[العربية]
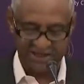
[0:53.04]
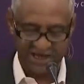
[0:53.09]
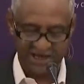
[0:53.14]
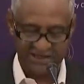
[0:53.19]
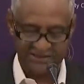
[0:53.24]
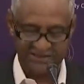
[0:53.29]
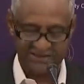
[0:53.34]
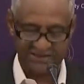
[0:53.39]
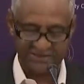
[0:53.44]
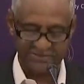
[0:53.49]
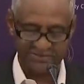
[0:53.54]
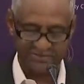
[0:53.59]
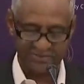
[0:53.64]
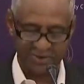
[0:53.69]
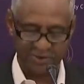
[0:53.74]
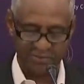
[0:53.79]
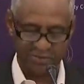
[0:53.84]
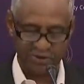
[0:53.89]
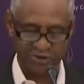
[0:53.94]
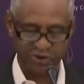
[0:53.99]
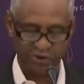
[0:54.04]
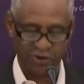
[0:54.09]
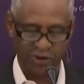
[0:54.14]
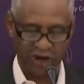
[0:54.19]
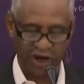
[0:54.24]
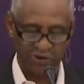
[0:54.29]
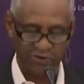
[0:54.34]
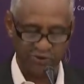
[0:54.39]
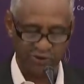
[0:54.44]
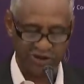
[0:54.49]
أجاز مشروع
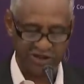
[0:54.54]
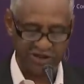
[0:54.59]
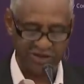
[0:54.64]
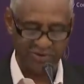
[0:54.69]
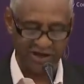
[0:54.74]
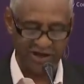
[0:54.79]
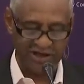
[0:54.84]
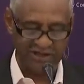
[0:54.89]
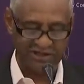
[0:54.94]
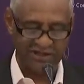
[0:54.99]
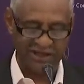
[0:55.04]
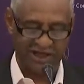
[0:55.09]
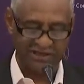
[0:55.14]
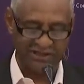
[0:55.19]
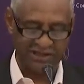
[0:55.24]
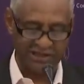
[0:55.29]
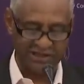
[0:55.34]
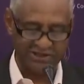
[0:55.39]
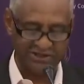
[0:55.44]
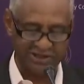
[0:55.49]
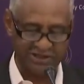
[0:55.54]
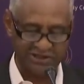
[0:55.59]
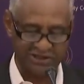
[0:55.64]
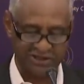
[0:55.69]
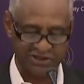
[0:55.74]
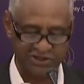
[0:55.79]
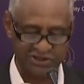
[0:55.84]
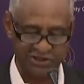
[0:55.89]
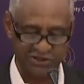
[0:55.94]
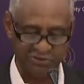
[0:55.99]
قانون الجمارك تعديل لسنة
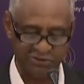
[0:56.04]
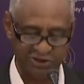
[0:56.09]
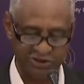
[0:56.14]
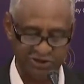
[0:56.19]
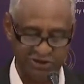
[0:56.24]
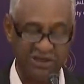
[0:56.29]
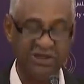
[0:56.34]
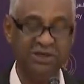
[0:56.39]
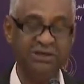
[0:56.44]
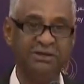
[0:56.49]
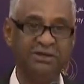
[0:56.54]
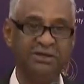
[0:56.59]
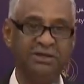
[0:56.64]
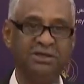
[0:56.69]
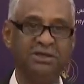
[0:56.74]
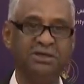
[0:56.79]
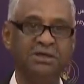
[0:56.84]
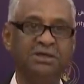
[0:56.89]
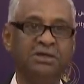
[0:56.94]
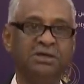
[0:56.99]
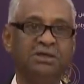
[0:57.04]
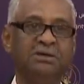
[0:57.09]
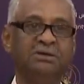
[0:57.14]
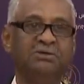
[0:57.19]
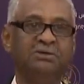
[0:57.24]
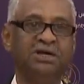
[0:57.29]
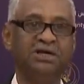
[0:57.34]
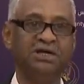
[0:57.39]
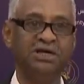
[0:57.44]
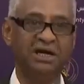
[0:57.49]
2020
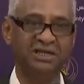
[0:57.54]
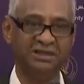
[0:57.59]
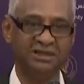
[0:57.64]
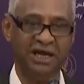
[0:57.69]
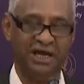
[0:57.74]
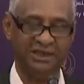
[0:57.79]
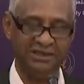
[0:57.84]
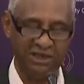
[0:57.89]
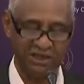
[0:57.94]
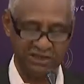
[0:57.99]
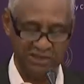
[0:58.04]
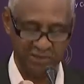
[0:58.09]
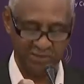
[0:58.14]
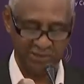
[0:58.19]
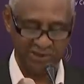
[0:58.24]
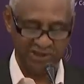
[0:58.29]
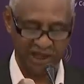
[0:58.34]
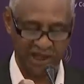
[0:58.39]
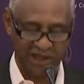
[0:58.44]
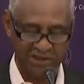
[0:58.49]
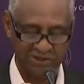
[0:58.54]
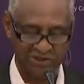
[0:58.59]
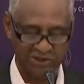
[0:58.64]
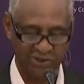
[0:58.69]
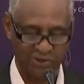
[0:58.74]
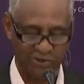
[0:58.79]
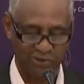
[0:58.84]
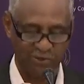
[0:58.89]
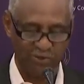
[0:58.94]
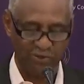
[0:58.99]
والتعديل شمل تغليظ
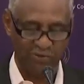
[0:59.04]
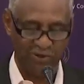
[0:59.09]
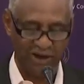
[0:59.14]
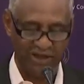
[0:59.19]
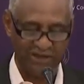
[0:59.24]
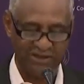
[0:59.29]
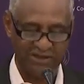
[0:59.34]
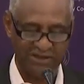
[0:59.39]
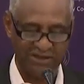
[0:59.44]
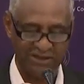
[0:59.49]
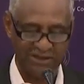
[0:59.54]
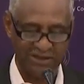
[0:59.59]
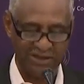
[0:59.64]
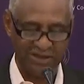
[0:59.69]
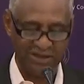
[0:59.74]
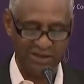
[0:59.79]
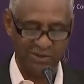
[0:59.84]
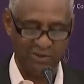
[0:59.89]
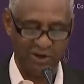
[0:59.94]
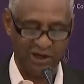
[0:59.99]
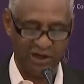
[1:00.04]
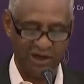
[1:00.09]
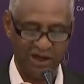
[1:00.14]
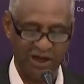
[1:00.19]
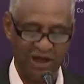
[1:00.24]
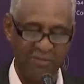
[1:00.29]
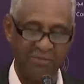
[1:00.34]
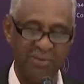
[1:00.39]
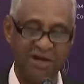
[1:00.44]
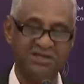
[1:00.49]
العقوبات
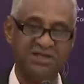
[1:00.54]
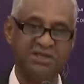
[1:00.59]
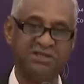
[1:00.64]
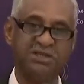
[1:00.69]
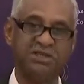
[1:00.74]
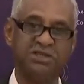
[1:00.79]
وإلغاء مادة